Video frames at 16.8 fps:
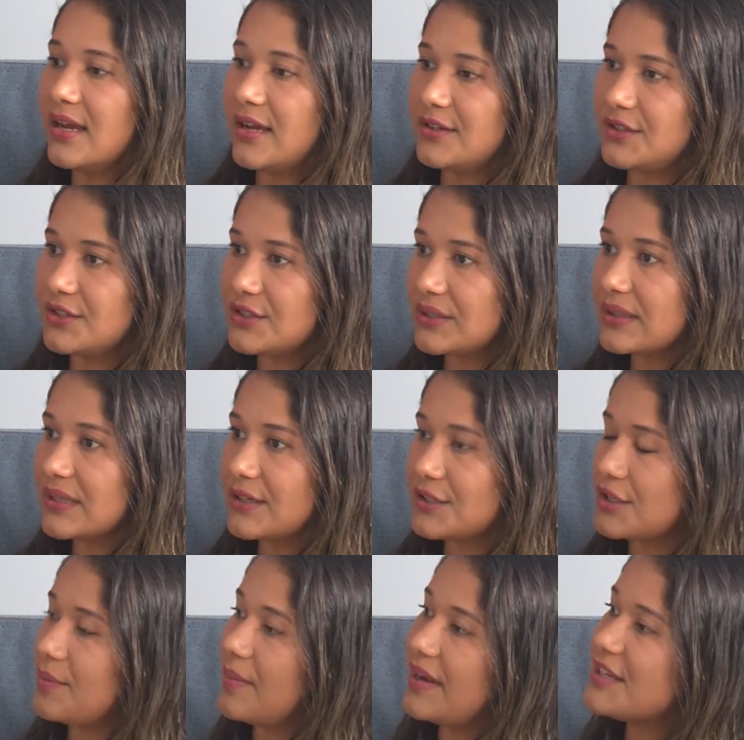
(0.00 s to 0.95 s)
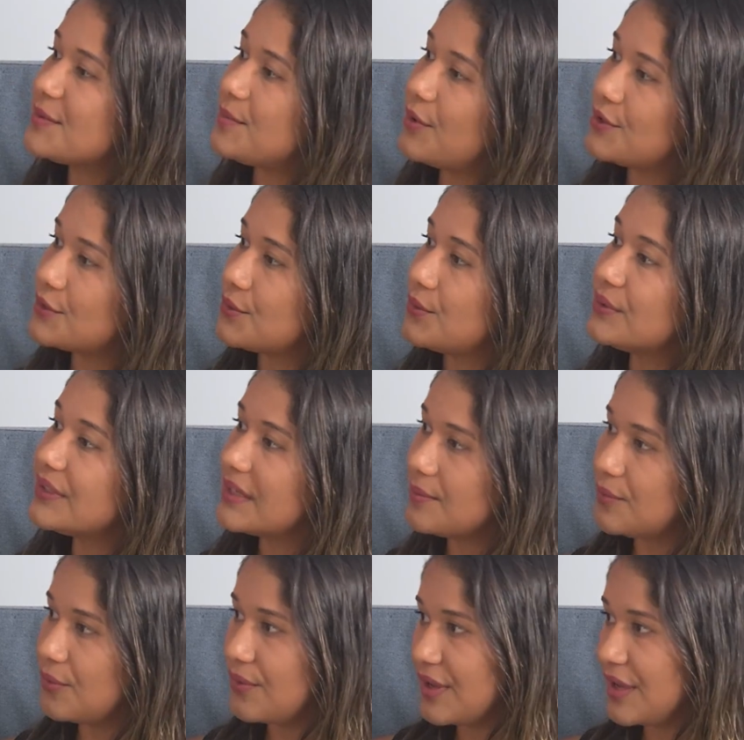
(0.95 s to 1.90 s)
a gente entende que mais pode
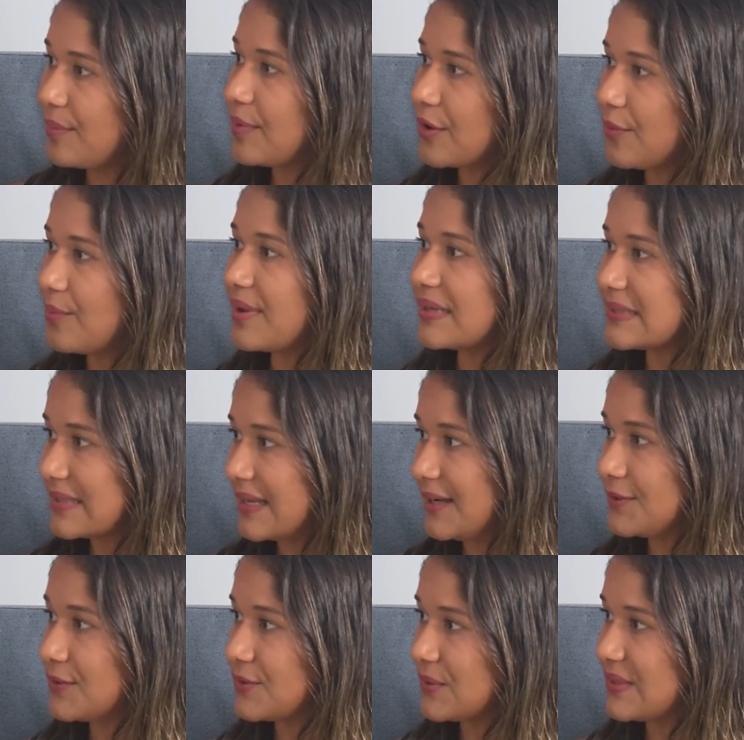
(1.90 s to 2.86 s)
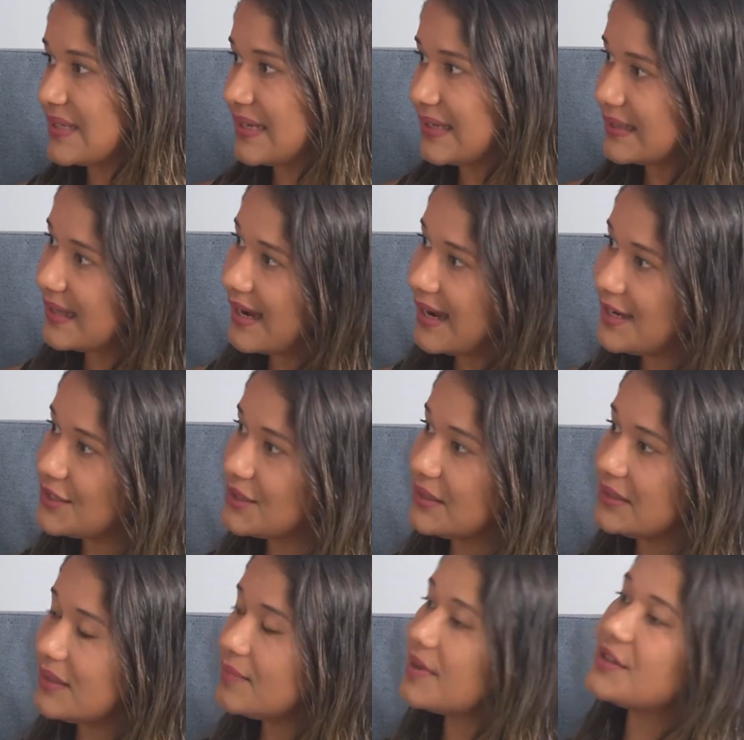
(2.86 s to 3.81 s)
contribuir para o bem-estar da sociedade
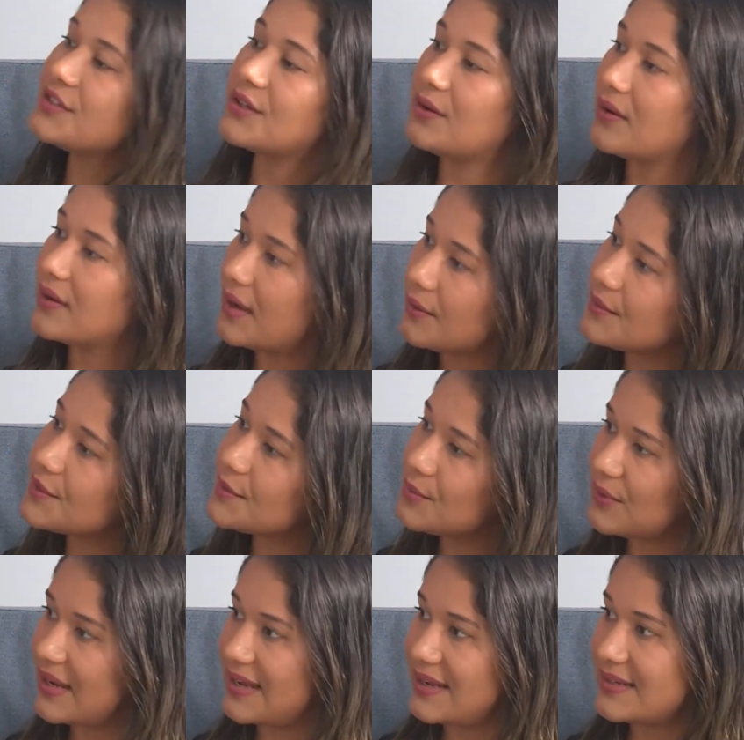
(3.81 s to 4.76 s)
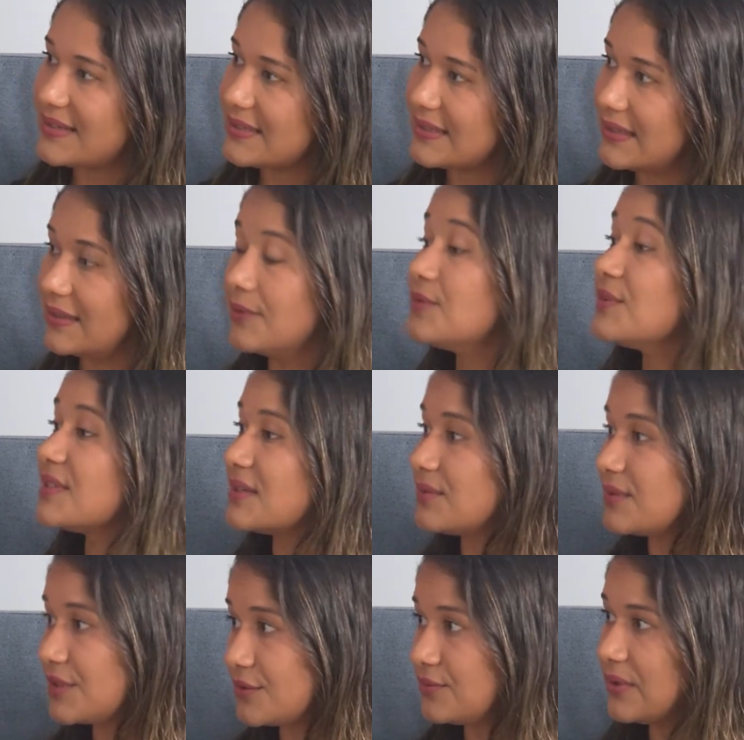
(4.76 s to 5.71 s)
e também dialogar com as mulheres que não
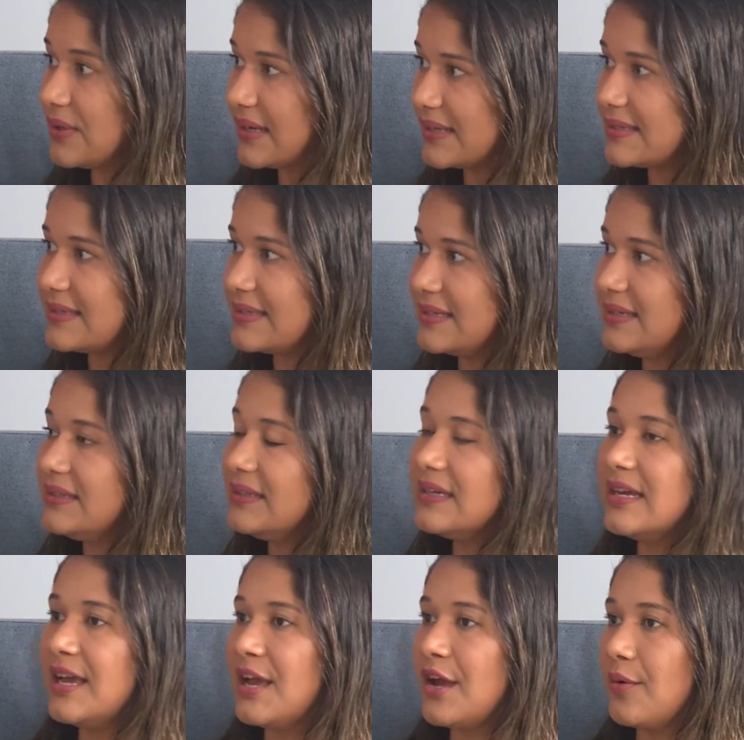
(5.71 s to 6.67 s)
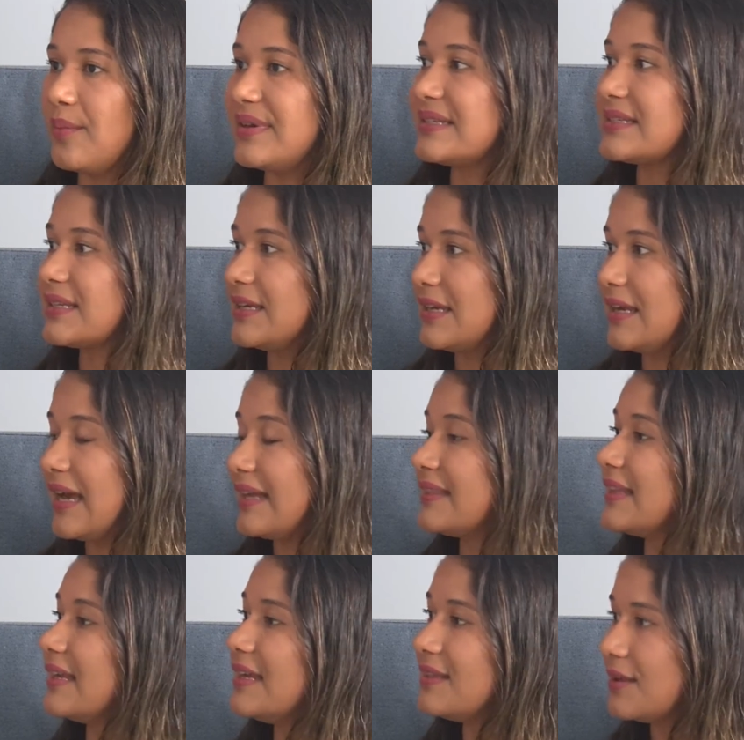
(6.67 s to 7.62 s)
são da advocacia, mas que
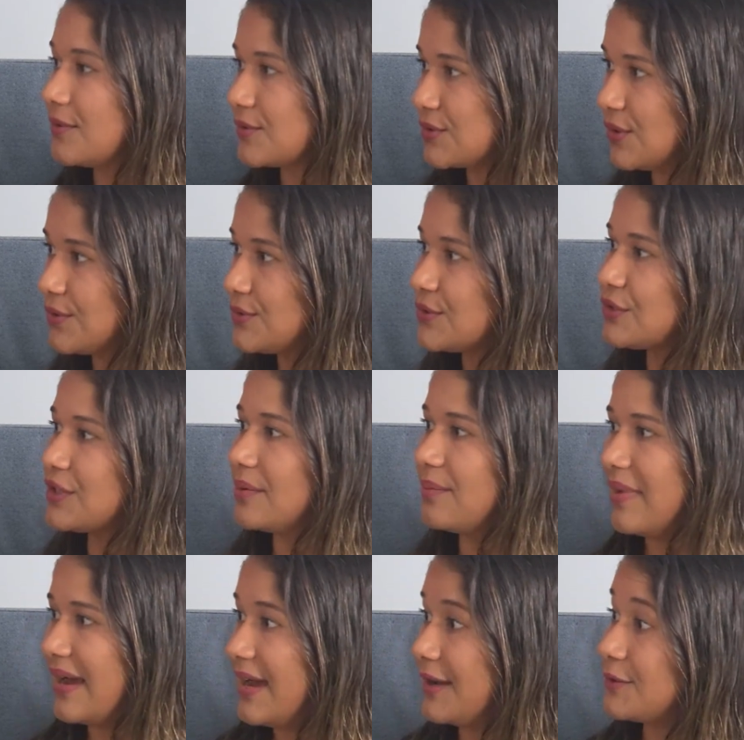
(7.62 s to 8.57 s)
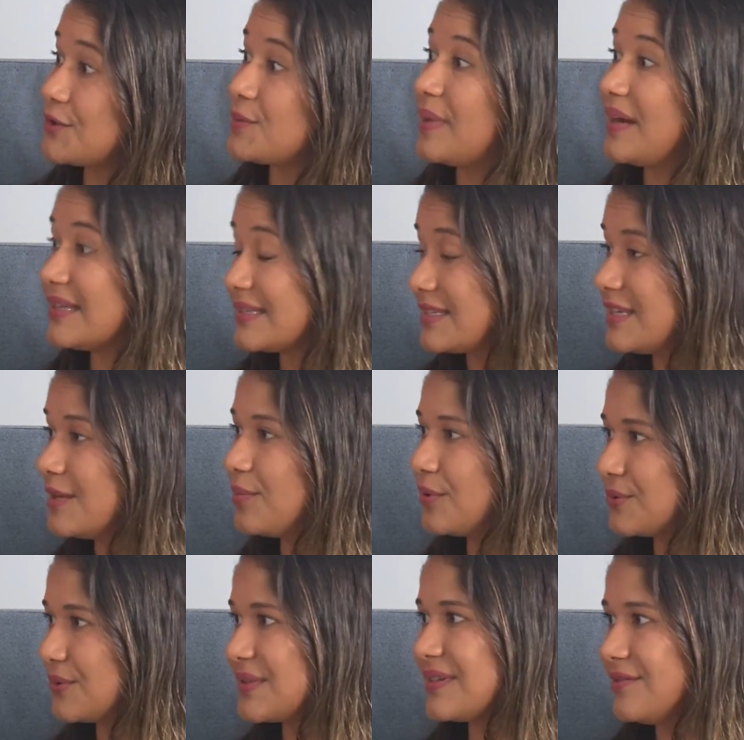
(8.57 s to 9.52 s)
atendem aos nossos chamados,
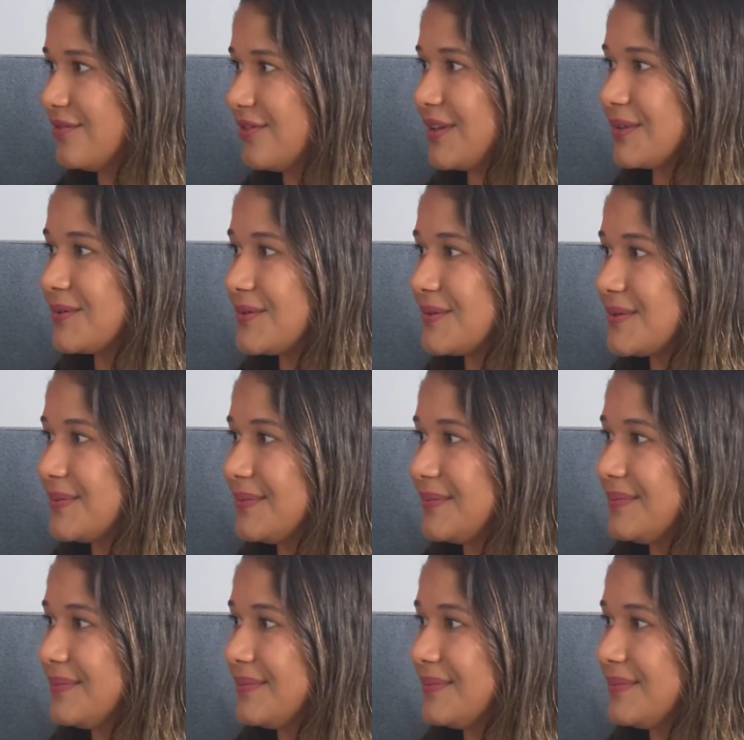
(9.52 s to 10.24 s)
participam dos eventos.